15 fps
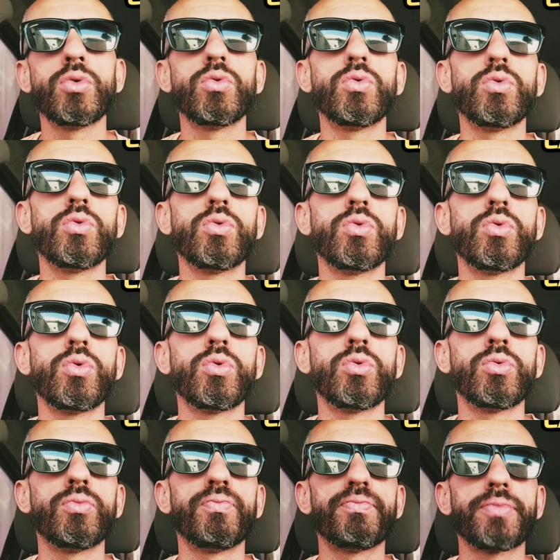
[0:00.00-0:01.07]

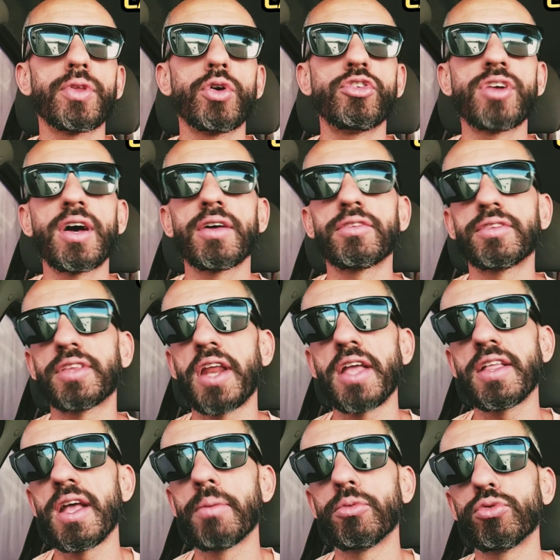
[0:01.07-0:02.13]
O, eu já
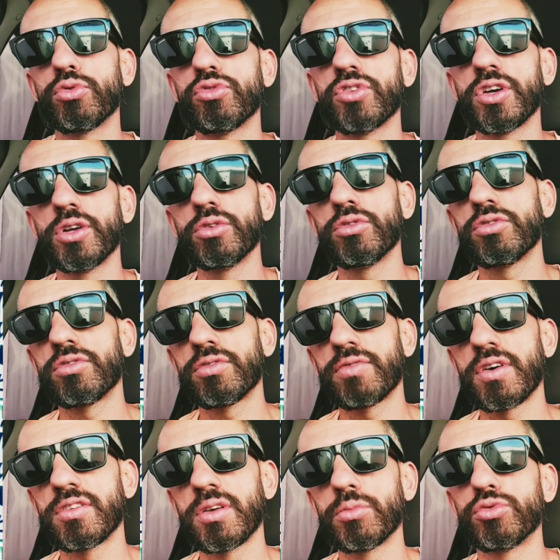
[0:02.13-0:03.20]
treinei há muitos anos,
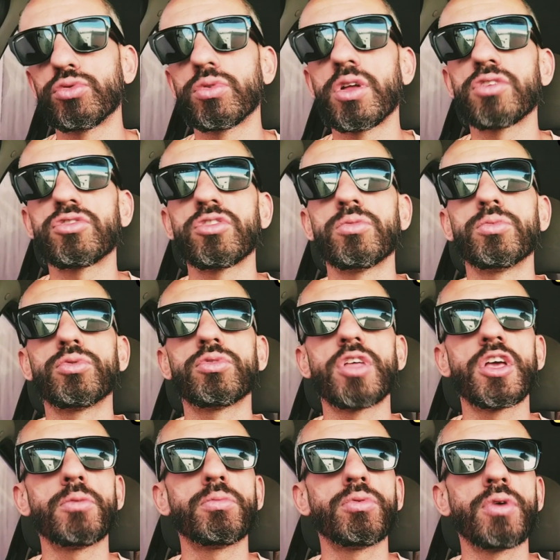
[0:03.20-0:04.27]
fazia musculação há muito
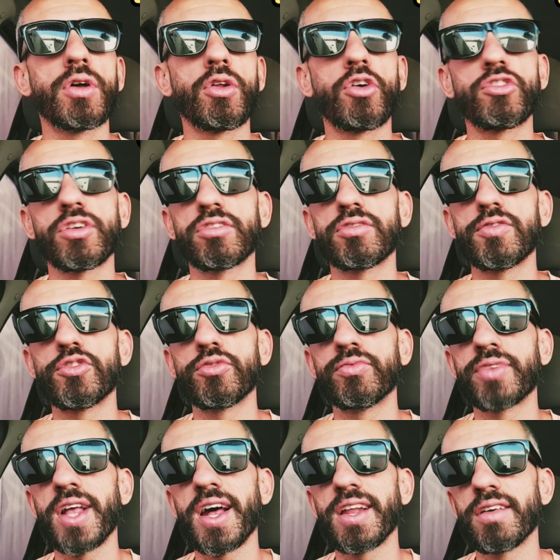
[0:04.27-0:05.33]
tempo. É lógico que esse vídeo
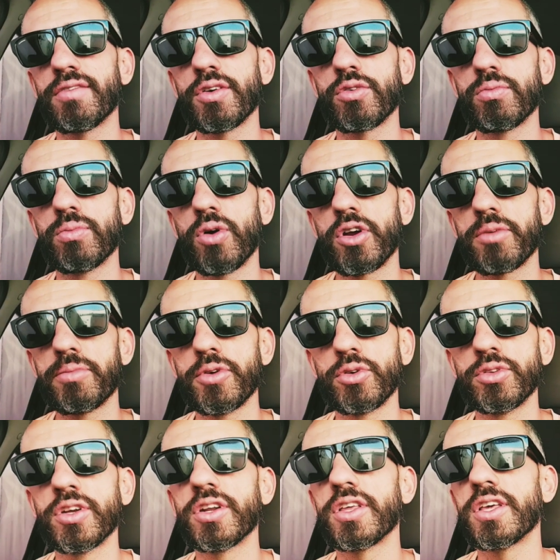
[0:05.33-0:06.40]
não tem nada a ver com
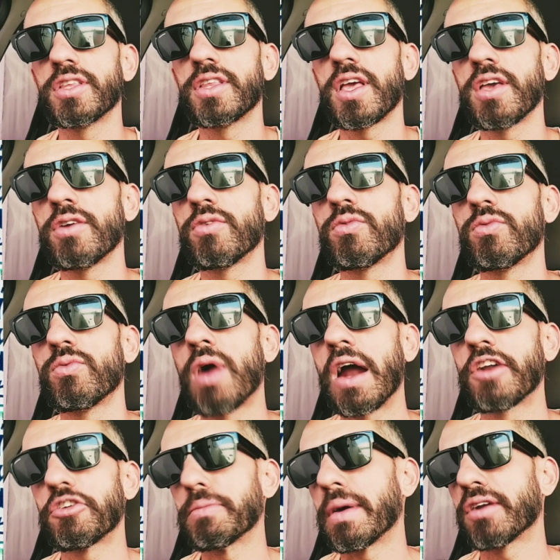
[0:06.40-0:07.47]
bodybuilder e nem com
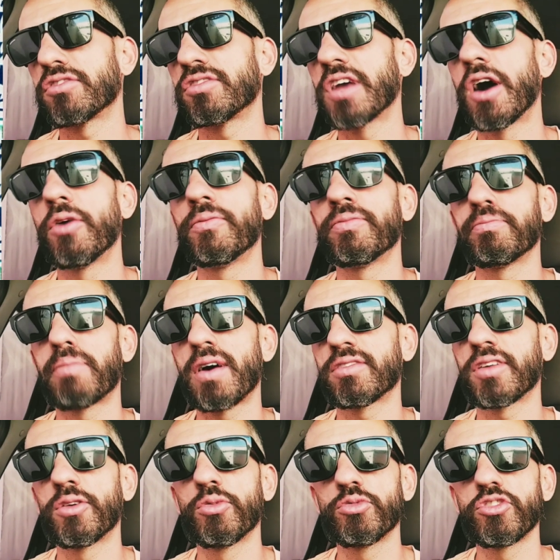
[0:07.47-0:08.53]
arte marcial,
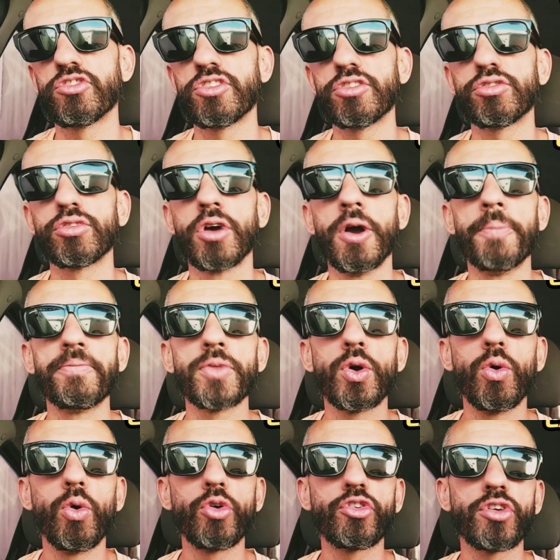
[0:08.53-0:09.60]
passa longe disso.
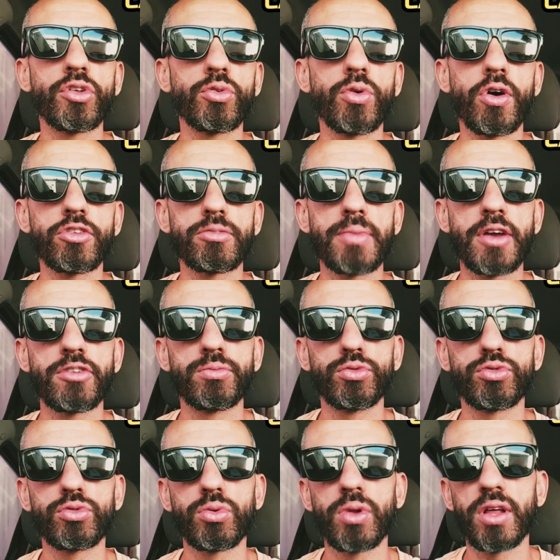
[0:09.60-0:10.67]
Hoje eu não gosto mais de
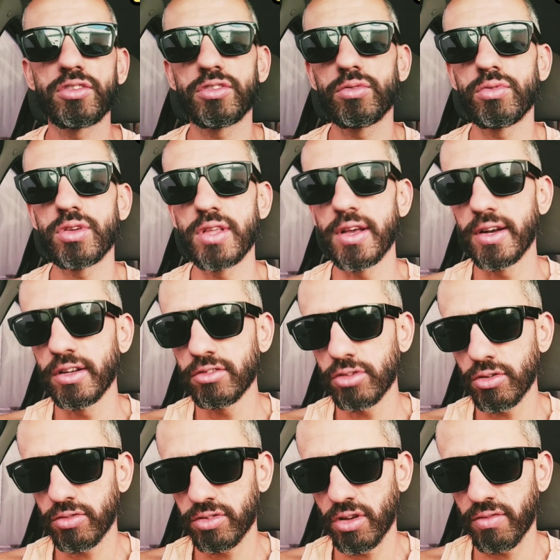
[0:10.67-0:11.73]
musculação que nem antes,
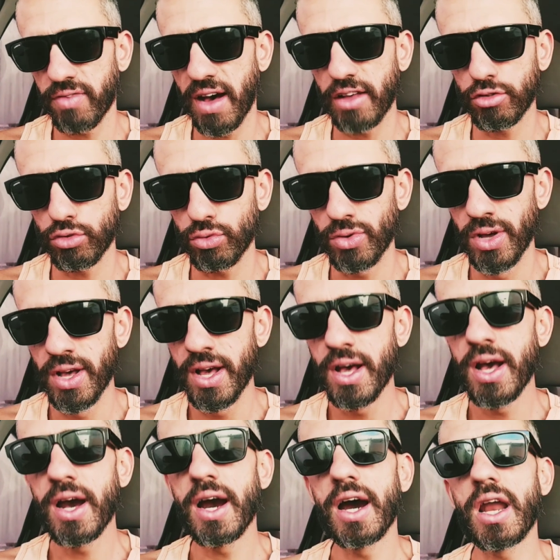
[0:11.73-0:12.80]
eu só faço
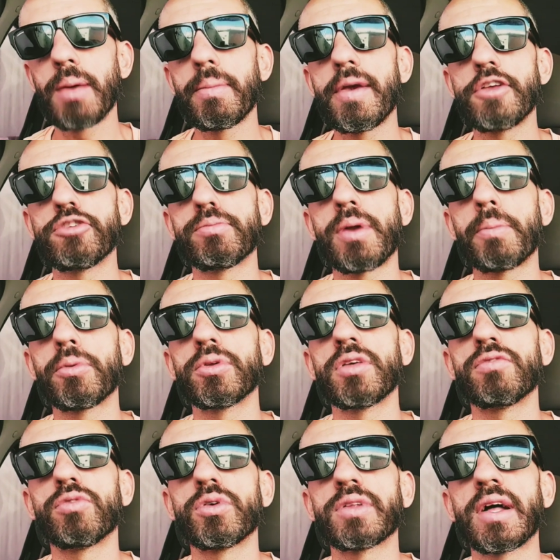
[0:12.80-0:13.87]
raramente para
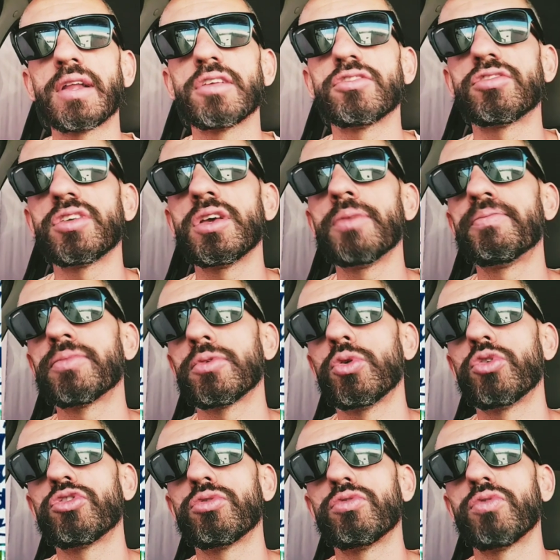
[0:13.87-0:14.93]
poder fortalecer.
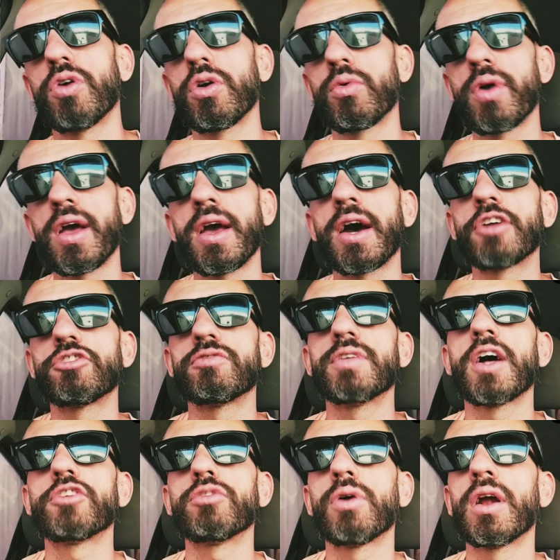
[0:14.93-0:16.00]
Hoje o foco é
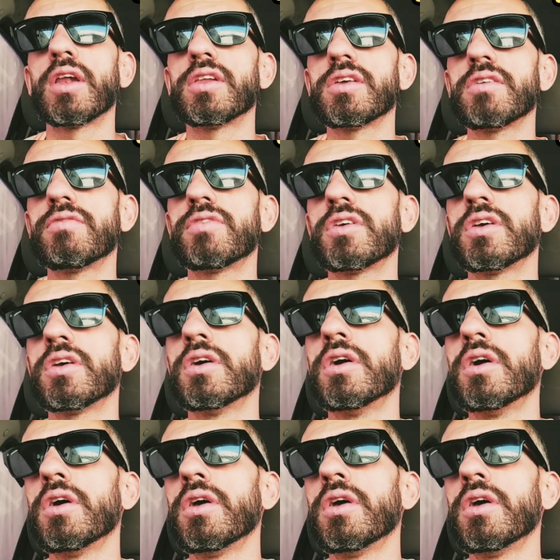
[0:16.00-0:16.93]
atividade ao ar livre,